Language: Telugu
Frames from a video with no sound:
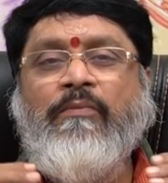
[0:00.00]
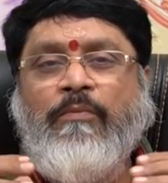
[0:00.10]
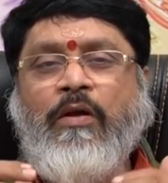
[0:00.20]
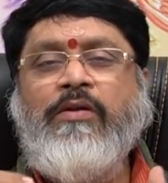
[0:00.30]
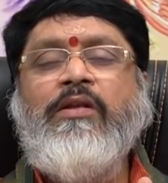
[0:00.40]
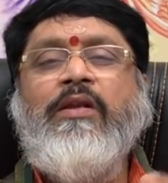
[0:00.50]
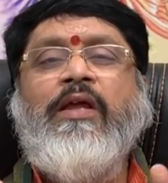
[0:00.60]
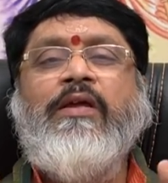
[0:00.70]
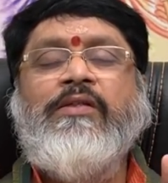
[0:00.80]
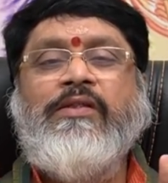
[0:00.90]
ప్లాట్లు
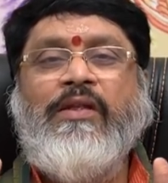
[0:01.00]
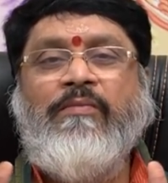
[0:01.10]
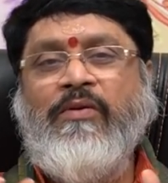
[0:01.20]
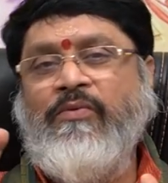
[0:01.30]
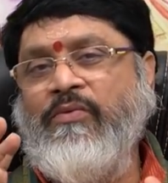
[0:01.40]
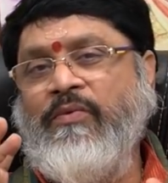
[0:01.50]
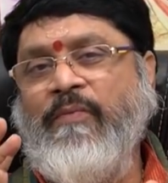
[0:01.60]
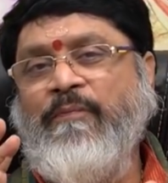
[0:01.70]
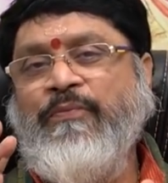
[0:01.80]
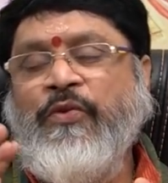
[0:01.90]
తయారు చేసి అమ్మడం ఉంటుంది
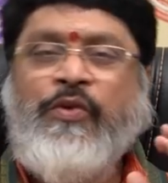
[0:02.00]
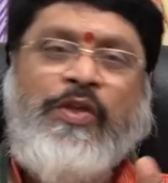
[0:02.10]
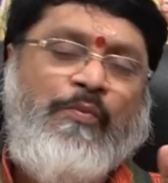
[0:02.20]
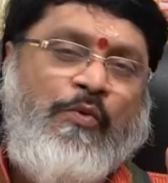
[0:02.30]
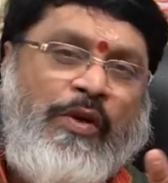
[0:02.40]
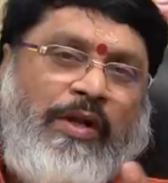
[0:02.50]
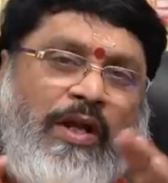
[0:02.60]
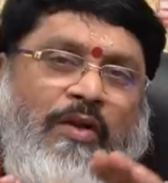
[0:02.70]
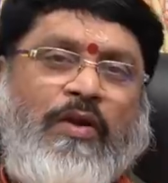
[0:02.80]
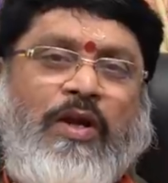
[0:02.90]
సో ఈ మూడు
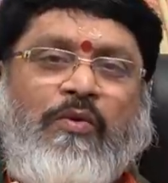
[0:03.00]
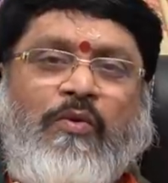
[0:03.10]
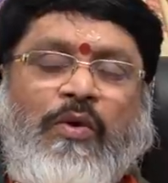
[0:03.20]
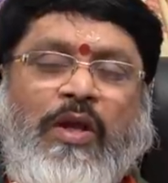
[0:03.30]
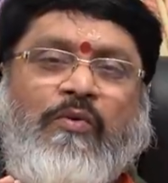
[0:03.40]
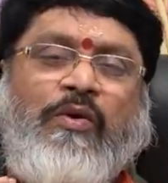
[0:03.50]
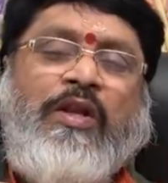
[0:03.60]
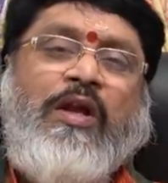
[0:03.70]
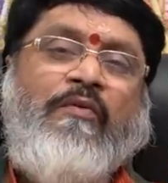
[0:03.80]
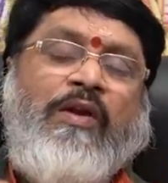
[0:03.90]
రకాల వాళ్ళకి కూడా
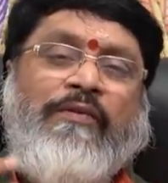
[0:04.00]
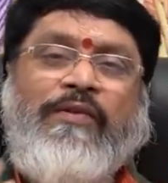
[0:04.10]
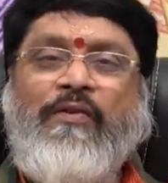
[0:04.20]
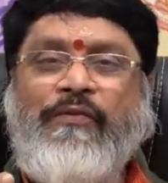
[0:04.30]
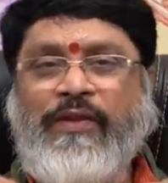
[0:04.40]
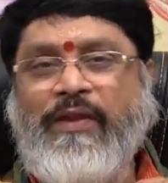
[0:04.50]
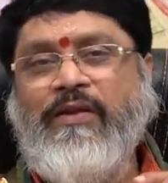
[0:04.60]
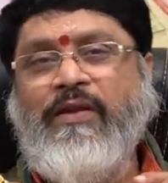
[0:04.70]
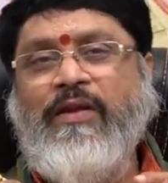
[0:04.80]
కొన్ని అవకాశాలు వస్తాయి